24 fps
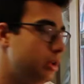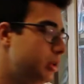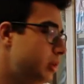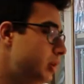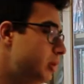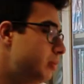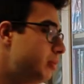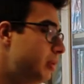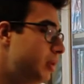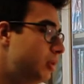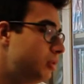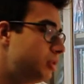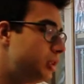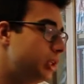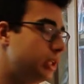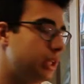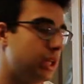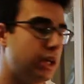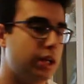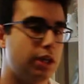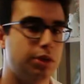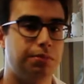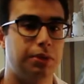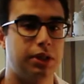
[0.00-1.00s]
y bueno, si
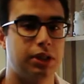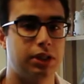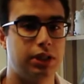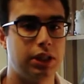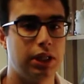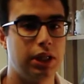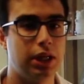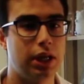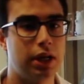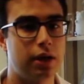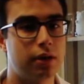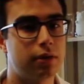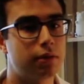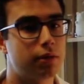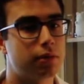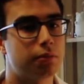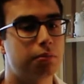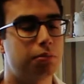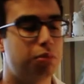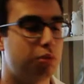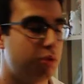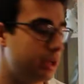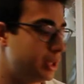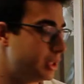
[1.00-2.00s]
tenéis piscina,
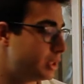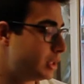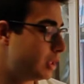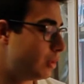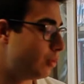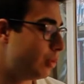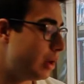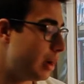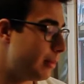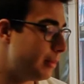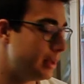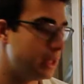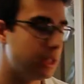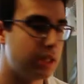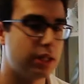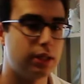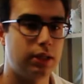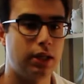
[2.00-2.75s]
pues seguramente